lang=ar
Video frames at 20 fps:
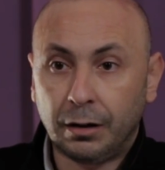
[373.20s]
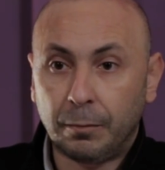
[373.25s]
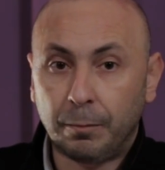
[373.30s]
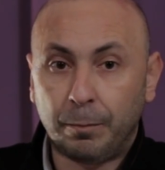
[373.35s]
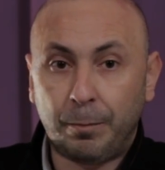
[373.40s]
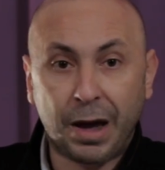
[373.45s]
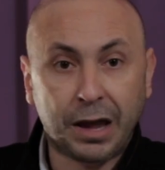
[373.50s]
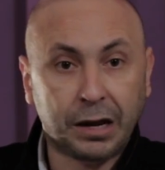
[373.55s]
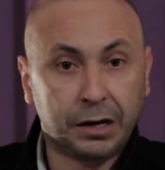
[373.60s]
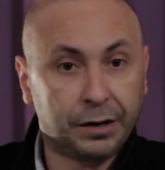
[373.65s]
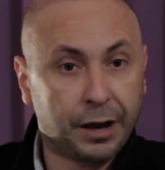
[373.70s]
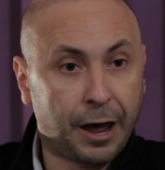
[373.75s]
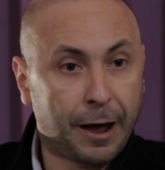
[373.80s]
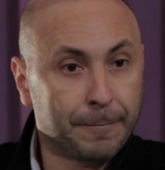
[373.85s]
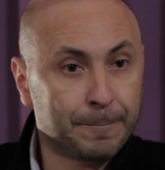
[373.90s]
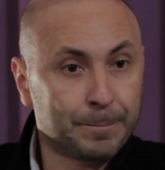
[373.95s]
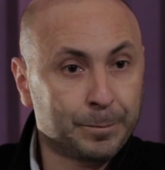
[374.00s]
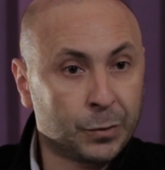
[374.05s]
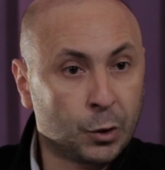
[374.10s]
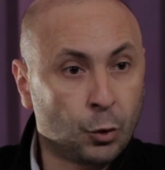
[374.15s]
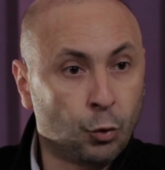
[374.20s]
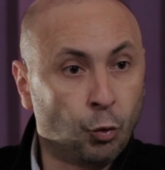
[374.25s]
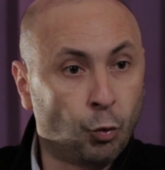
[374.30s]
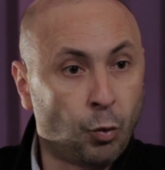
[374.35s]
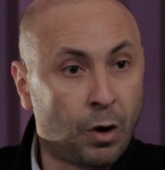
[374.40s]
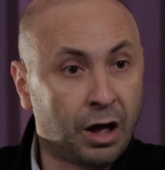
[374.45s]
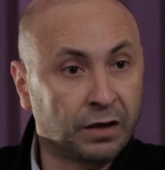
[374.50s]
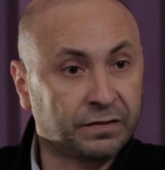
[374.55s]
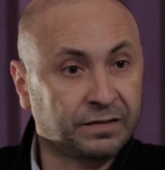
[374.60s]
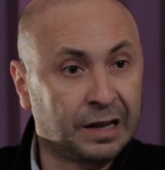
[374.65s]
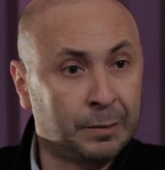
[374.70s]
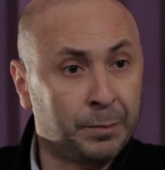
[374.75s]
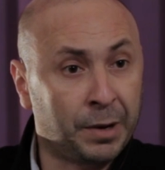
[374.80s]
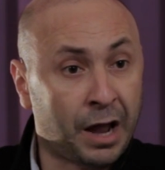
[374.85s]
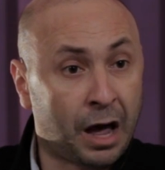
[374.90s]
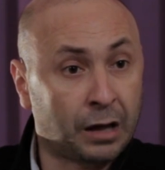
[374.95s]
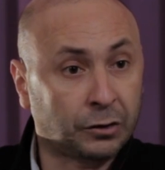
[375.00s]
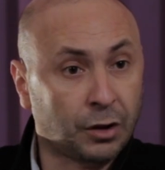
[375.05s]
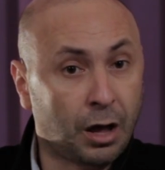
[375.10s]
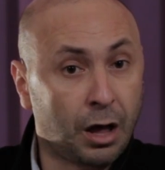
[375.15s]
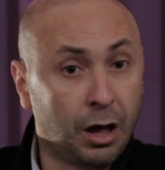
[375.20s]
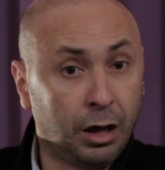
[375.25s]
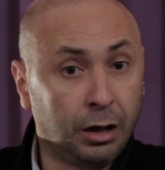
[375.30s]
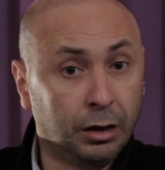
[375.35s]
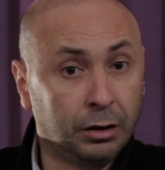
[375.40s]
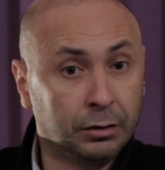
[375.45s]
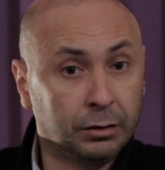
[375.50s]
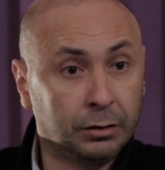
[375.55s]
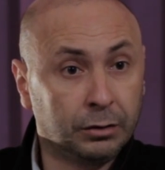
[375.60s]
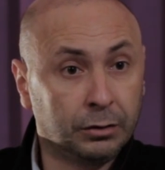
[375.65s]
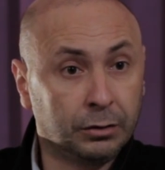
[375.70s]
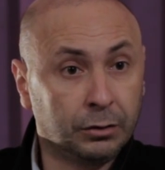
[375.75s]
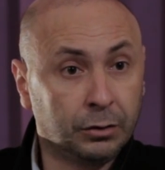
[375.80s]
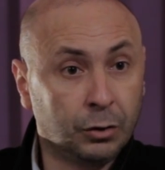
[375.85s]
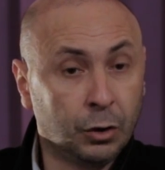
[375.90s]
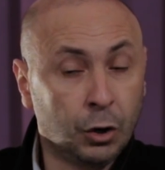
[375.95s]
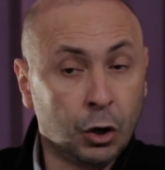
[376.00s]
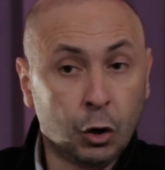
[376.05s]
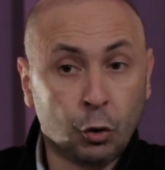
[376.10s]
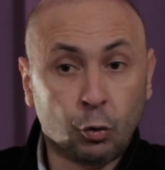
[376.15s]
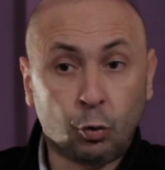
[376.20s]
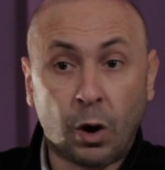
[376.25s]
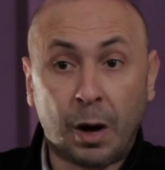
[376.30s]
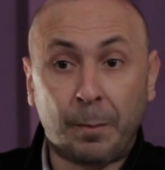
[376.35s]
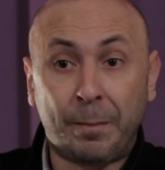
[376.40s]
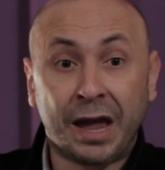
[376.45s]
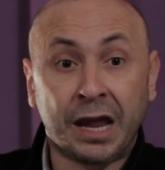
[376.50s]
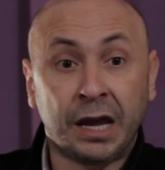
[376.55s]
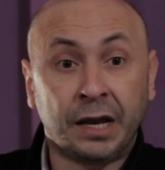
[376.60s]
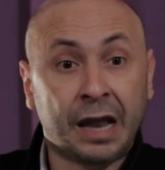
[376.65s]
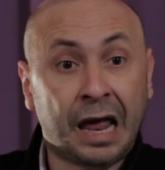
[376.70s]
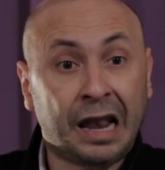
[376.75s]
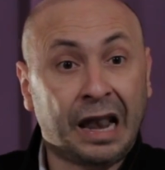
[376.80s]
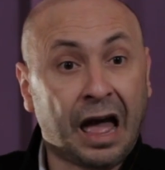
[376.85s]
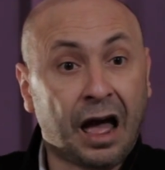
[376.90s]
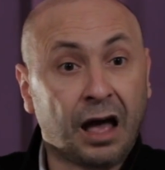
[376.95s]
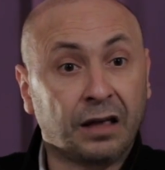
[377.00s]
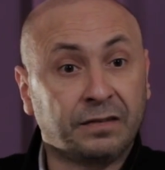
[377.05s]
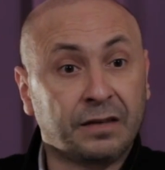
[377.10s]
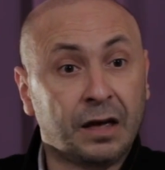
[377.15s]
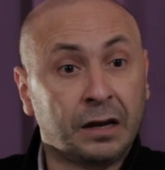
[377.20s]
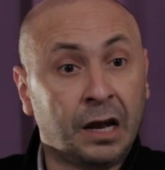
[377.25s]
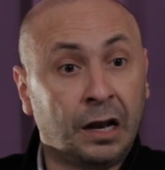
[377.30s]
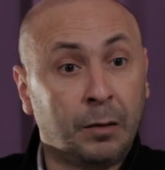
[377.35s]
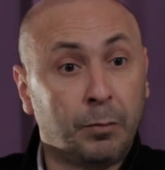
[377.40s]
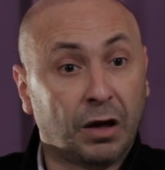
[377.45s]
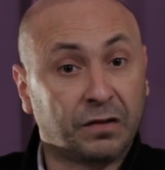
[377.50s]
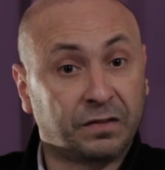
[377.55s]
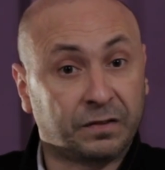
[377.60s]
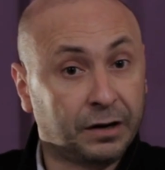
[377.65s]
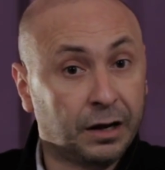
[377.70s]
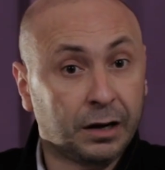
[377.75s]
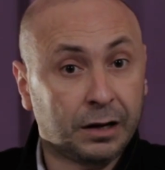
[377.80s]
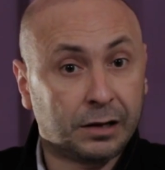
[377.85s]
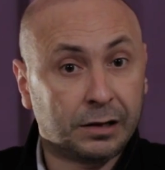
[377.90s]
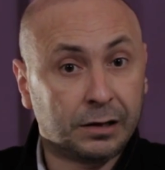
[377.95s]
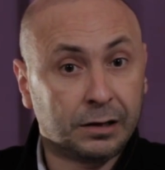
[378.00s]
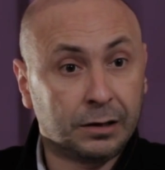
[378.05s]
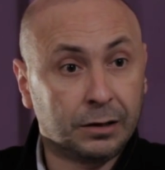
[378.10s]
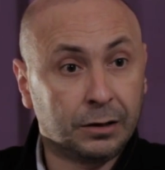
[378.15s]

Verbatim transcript: بين واصل بن عطاء وبين الحسن البصري